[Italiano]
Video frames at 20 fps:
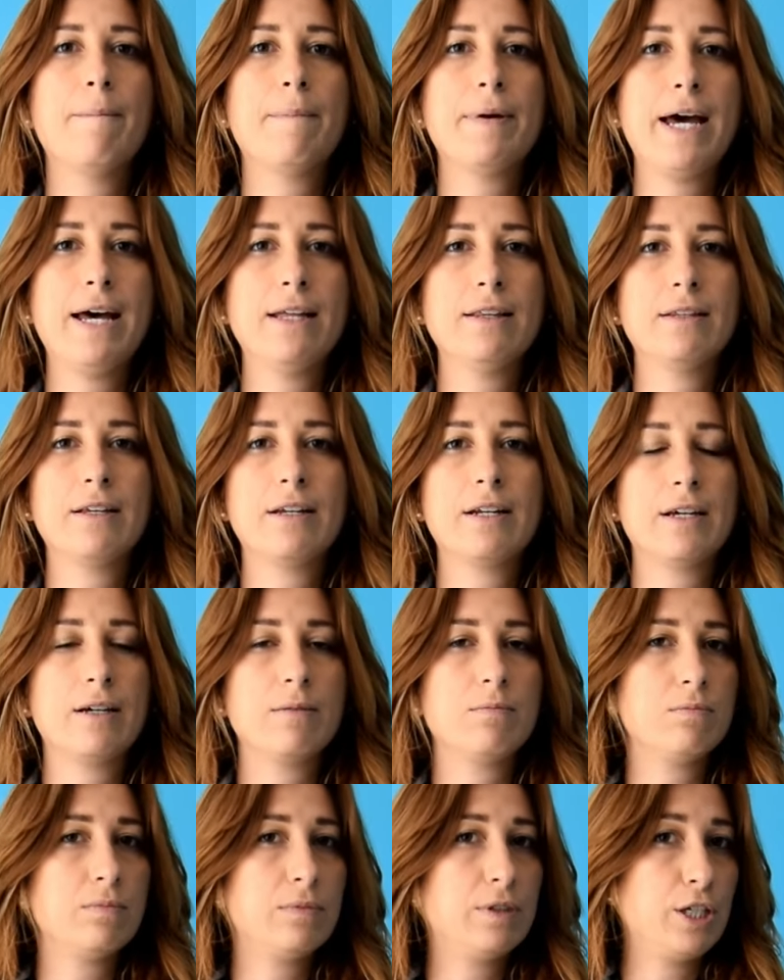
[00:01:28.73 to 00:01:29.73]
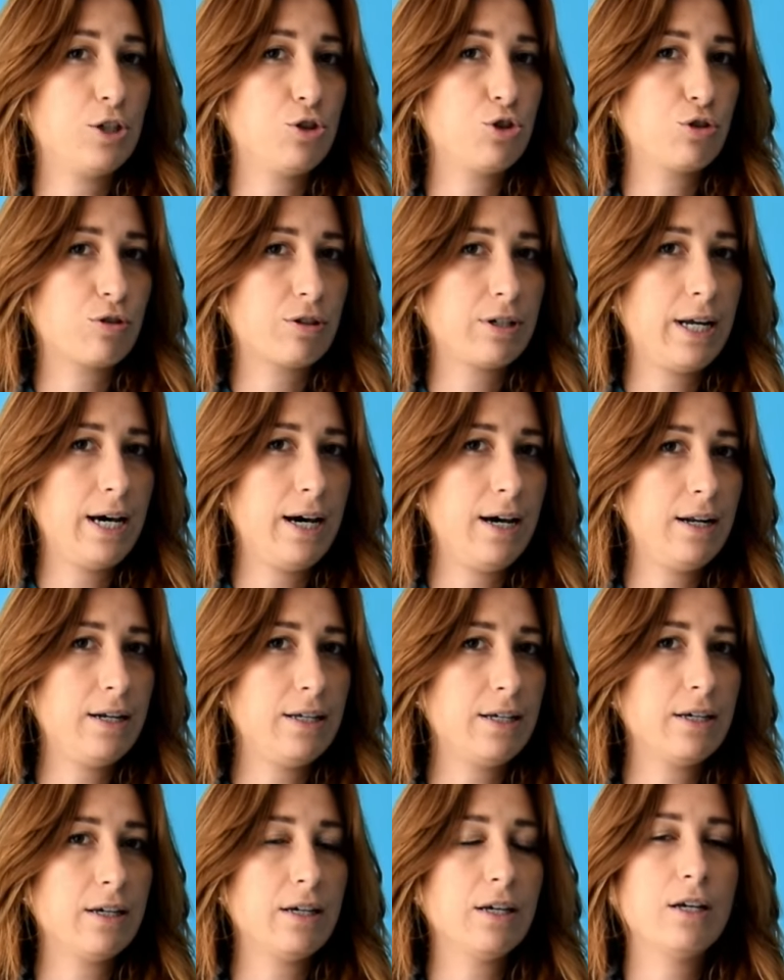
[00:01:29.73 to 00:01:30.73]
prendere dei
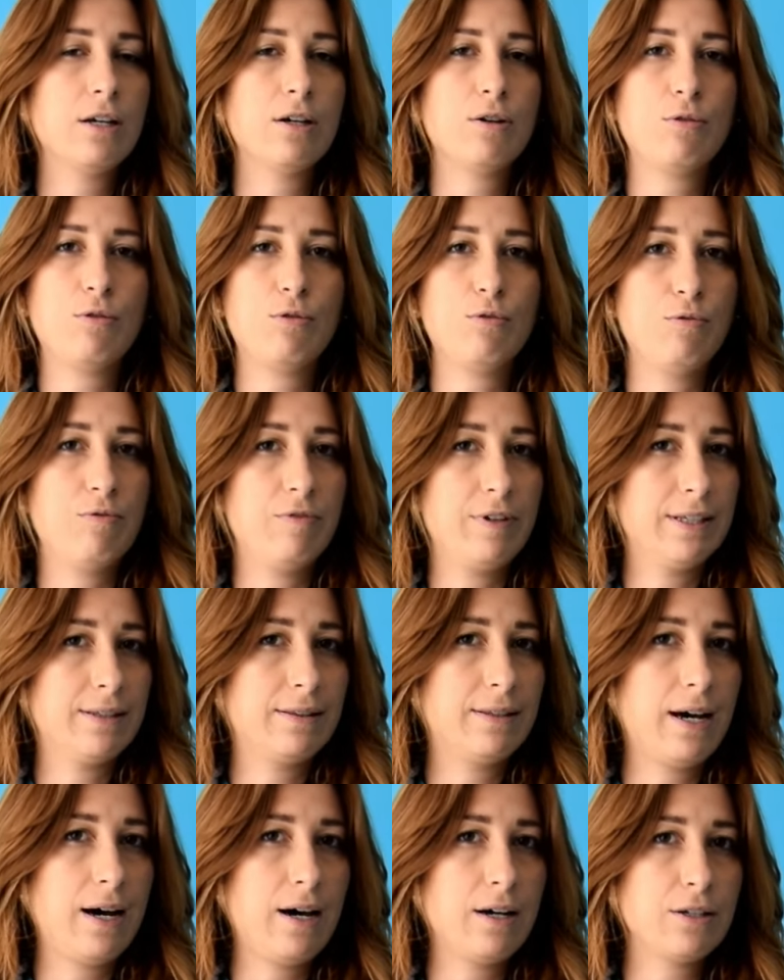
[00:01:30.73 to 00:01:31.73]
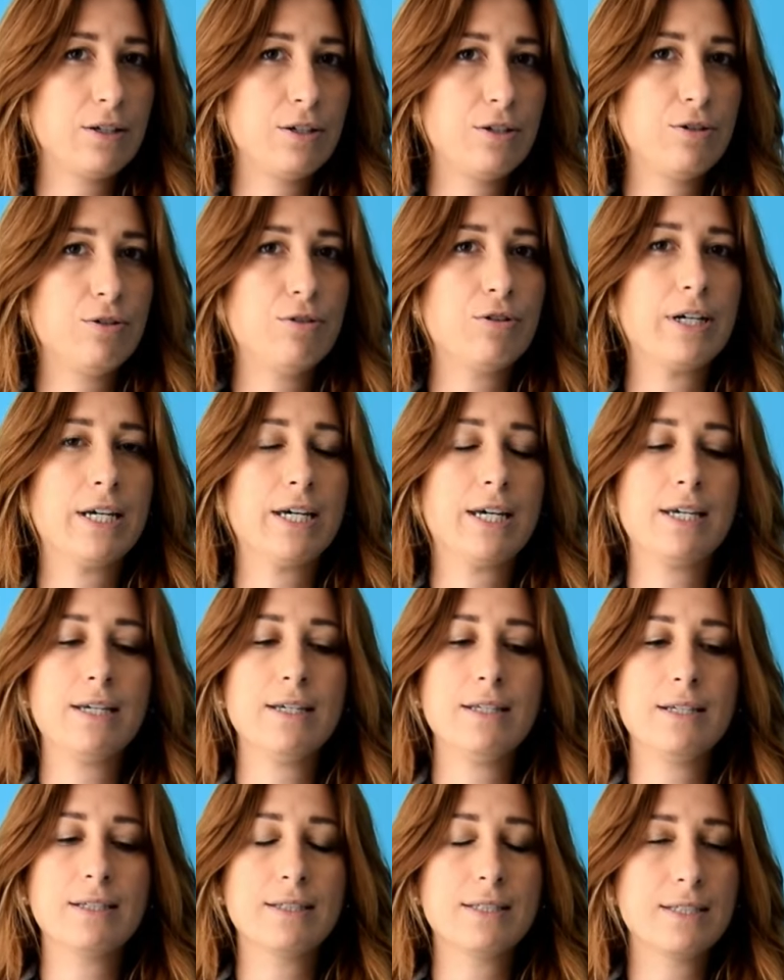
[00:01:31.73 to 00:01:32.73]
giornali o un ventaglio e
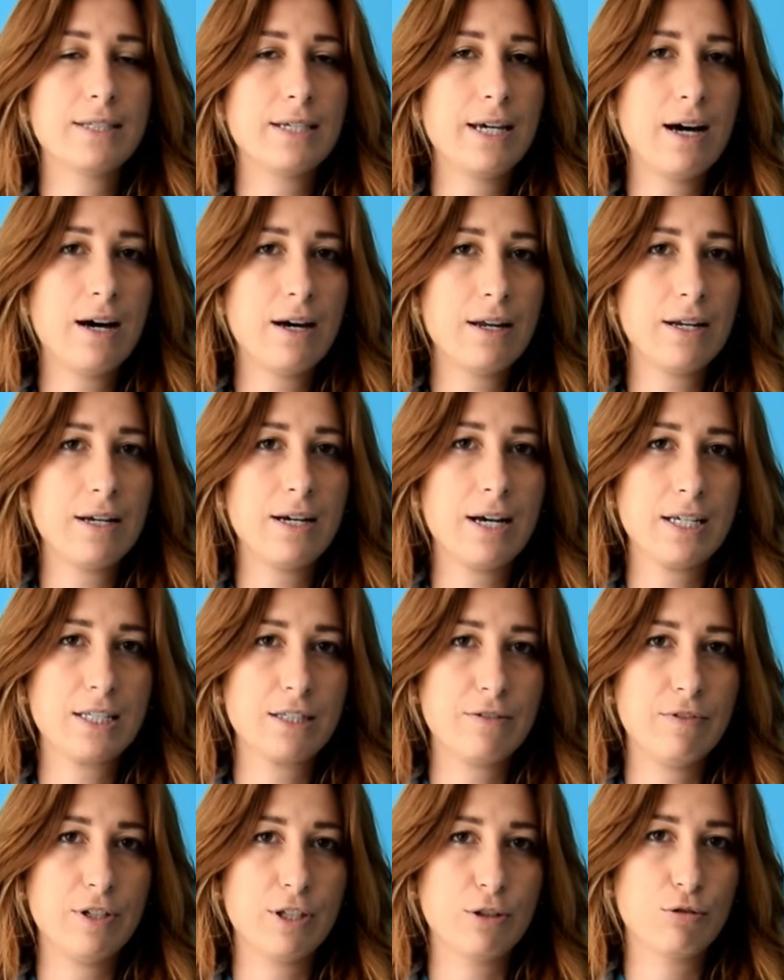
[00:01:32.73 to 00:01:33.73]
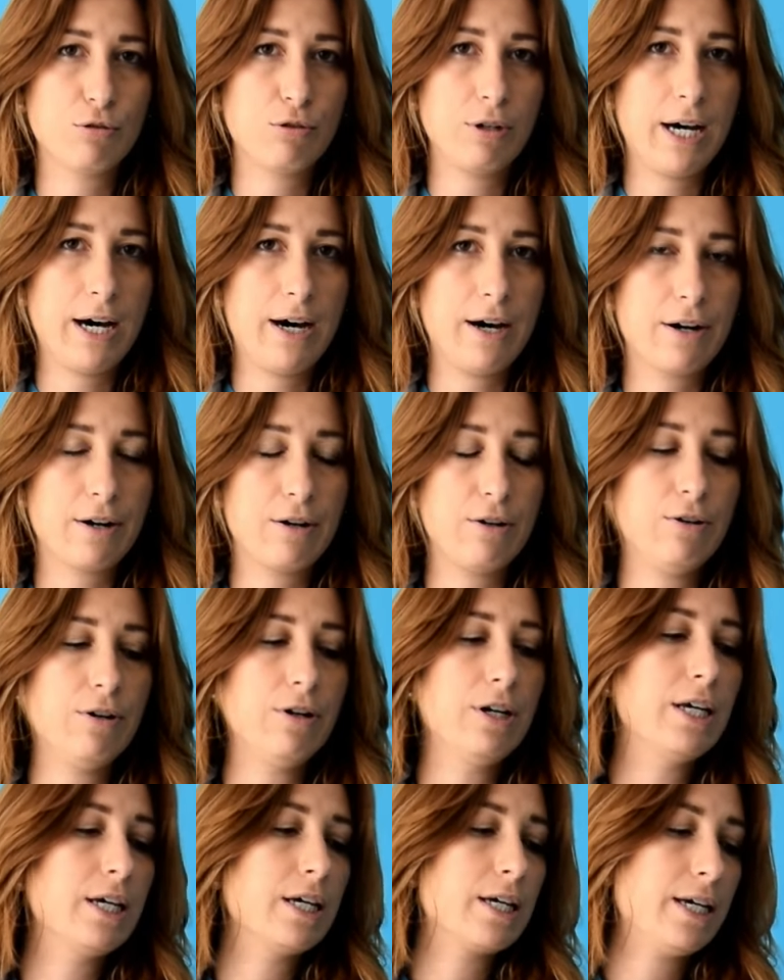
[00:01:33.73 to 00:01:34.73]
iniziare a
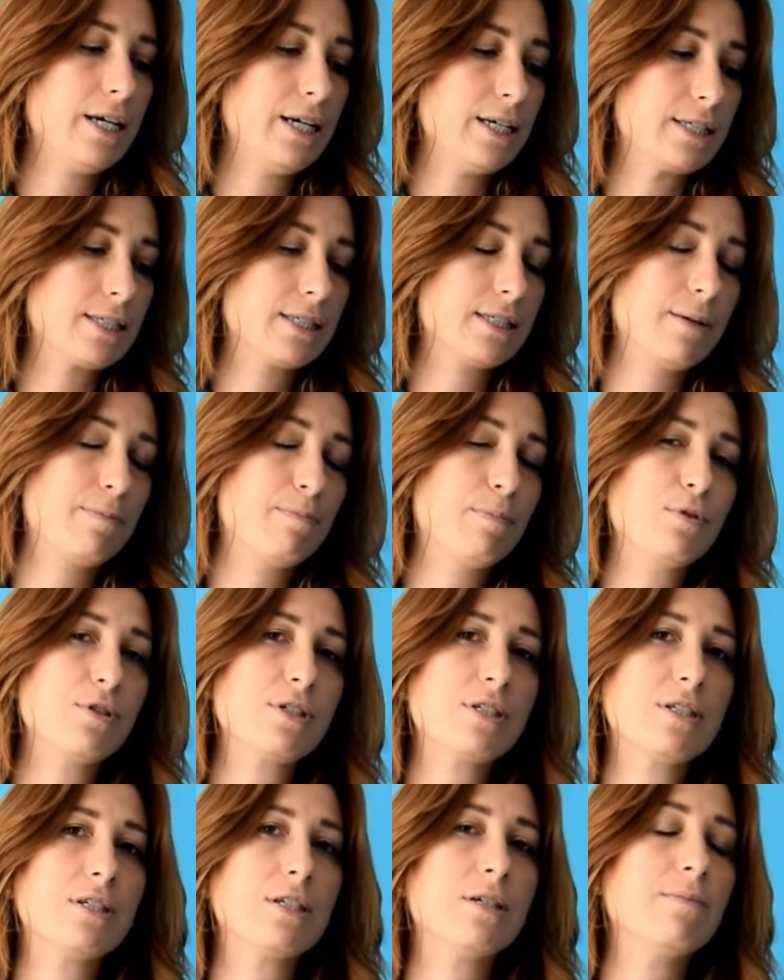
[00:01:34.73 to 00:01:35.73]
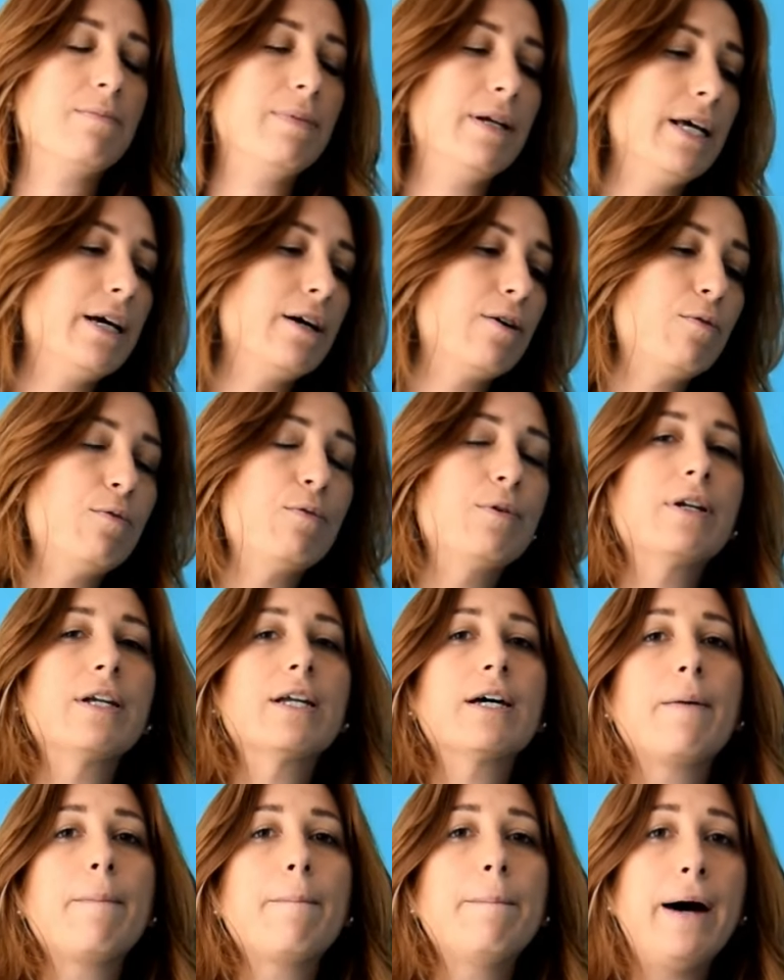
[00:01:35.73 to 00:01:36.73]
sventolarlo e se possibile
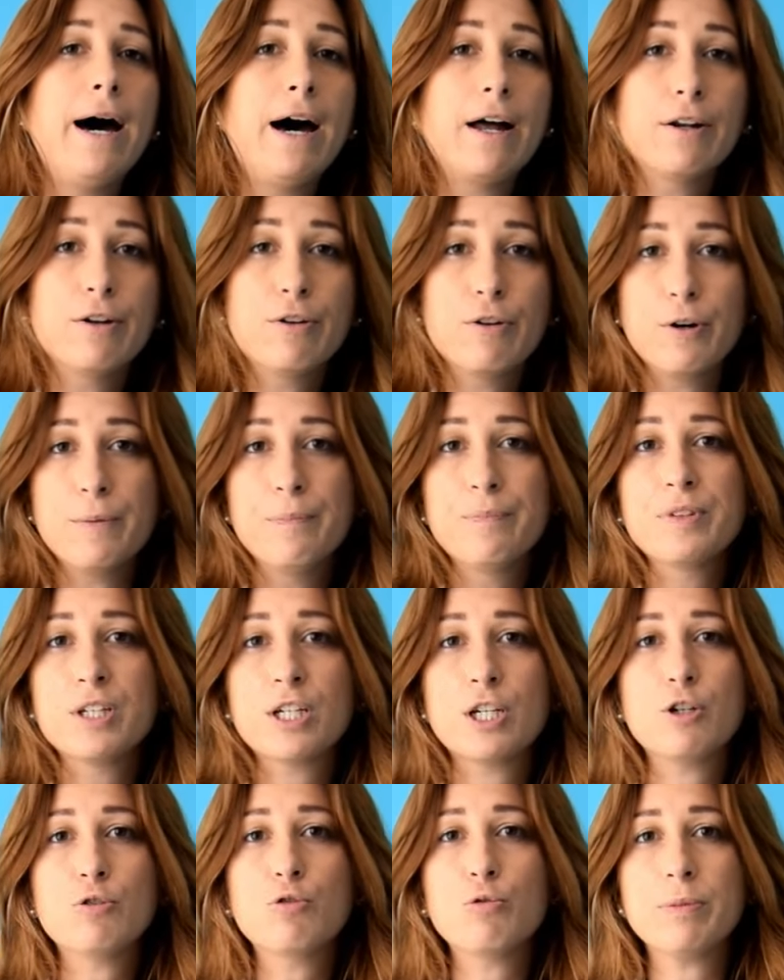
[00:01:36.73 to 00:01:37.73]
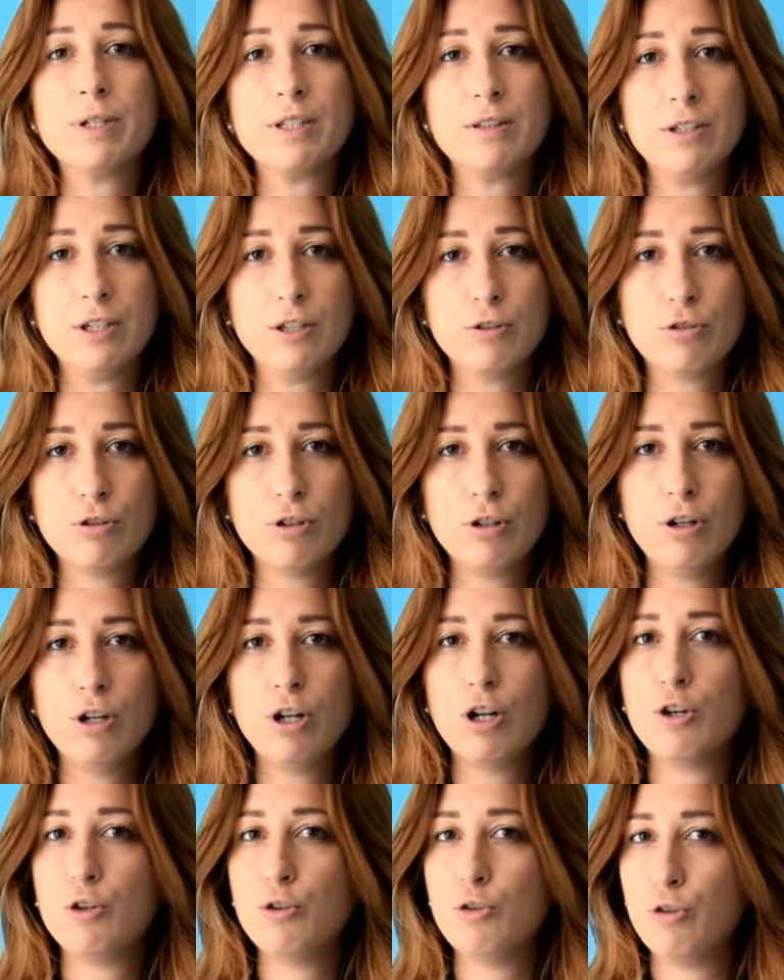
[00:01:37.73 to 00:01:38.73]
un panno
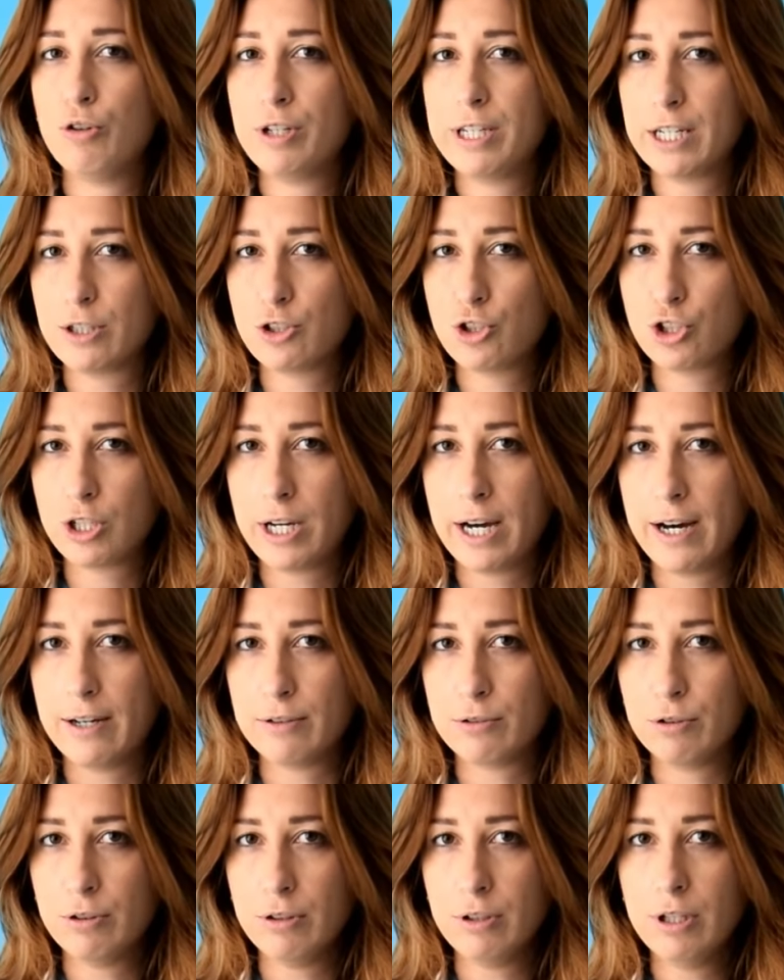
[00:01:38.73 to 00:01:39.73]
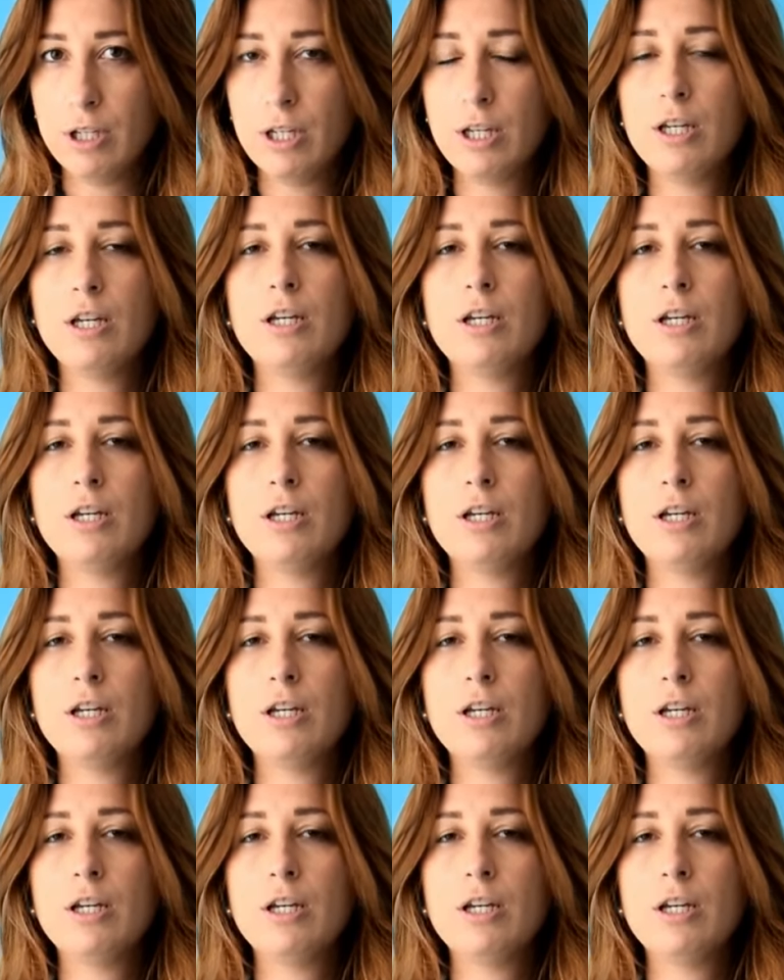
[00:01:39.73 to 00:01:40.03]
inumidito, non ghiacciato